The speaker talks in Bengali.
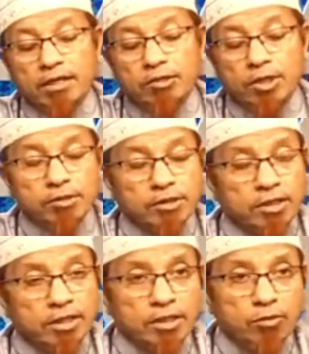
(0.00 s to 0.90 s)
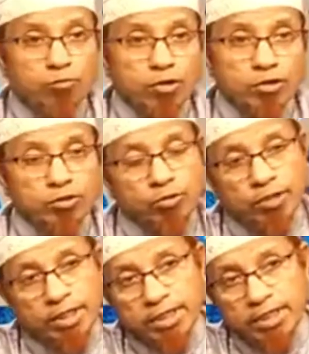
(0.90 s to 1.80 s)
না সালাতের ওক্ত
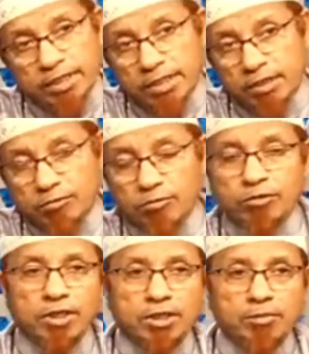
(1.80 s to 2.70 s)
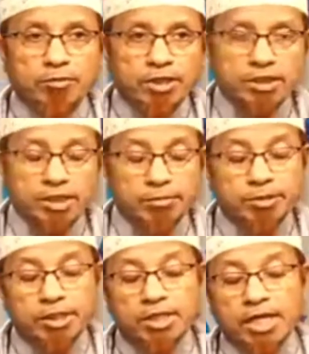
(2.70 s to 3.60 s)
হয়ে গেলে যে কোনো সালাতে পড়া যাবে
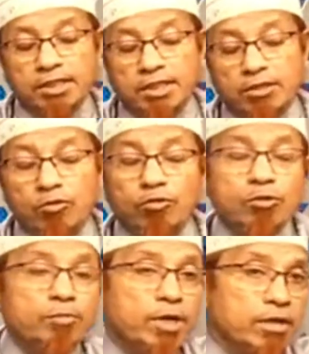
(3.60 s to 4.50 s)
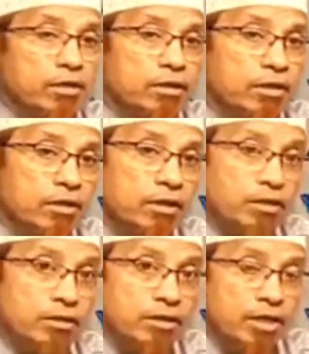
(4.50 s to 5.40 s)
সেটা আজান হোক বা
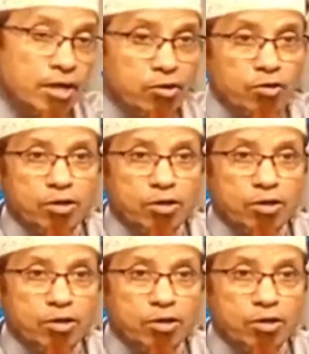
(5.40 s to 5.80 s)
না হোক